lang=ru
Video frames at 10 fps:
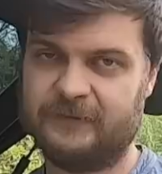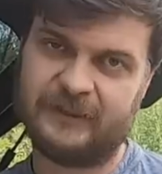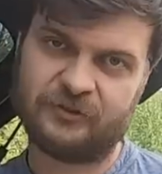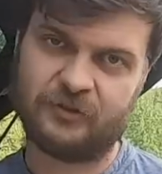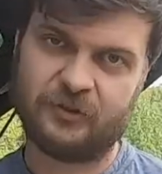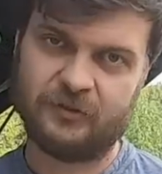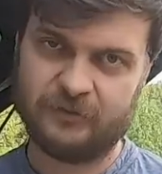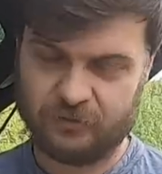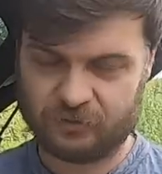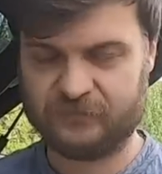Так что
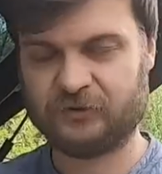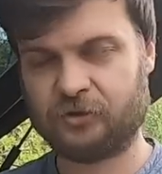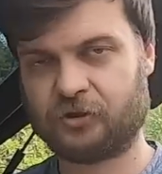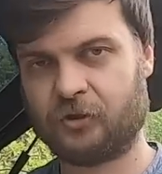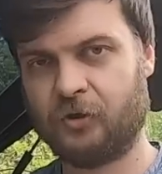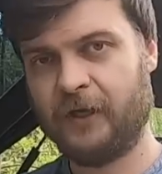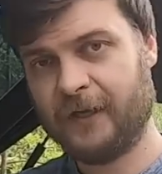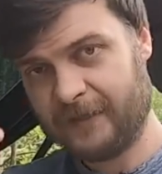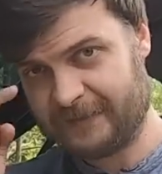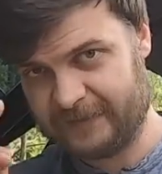luxville.ru,
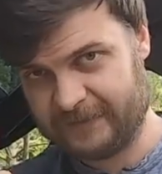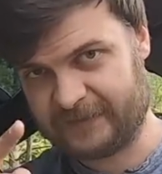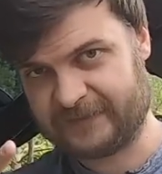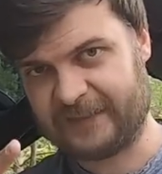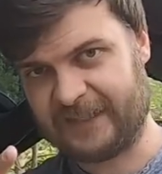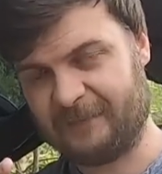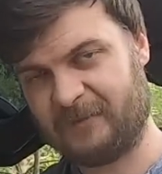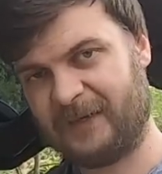следите за нами,